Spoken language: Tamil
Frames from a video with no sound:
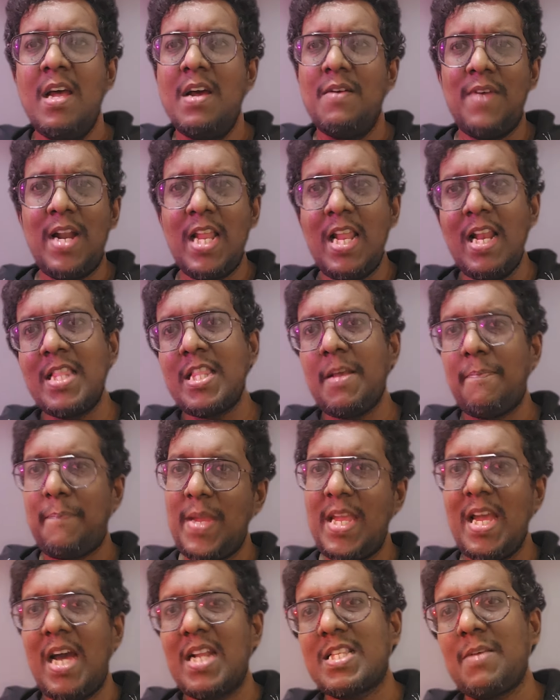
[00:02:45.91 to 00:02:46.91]
வெளியில் அந்த
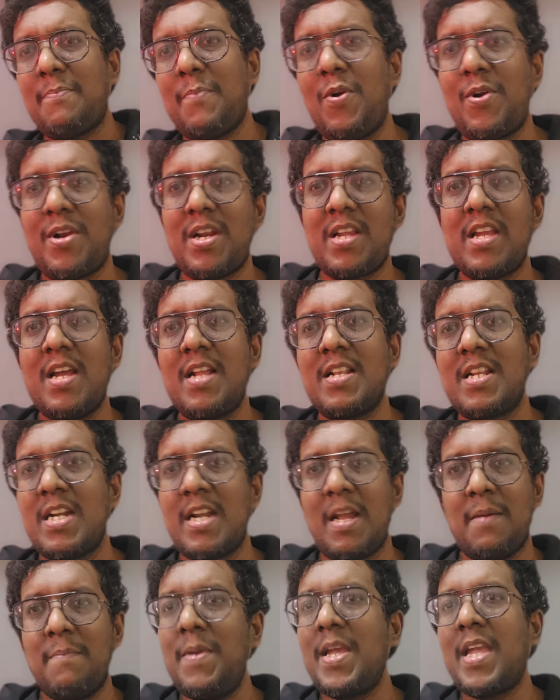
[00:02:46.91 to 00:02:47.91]
பிஆர் சப்போர்ட் இருக்குது அந்த
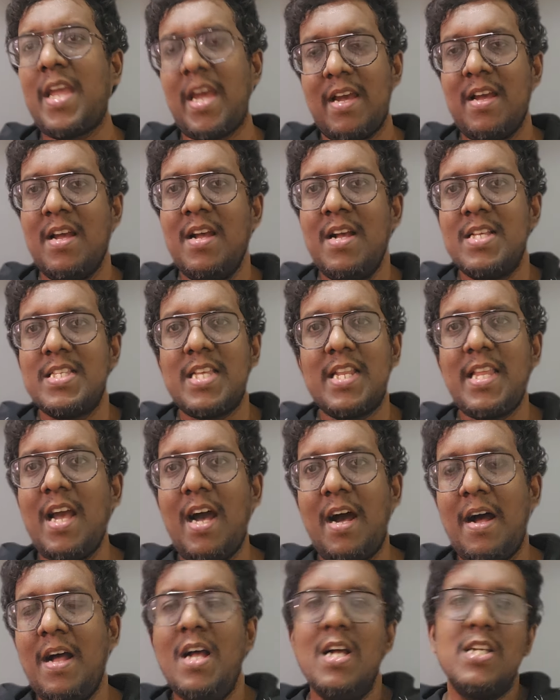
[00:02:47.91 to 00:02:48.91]
நம்பிக்கை சரியா
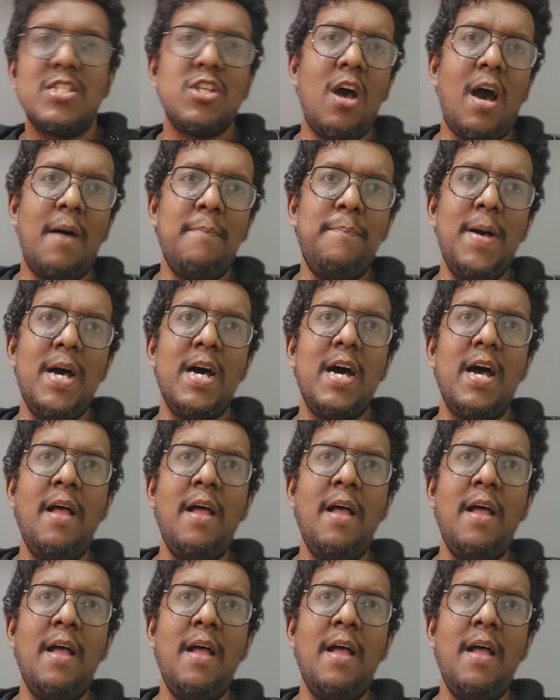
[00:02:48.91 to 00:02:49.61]
ஸோ அப்போ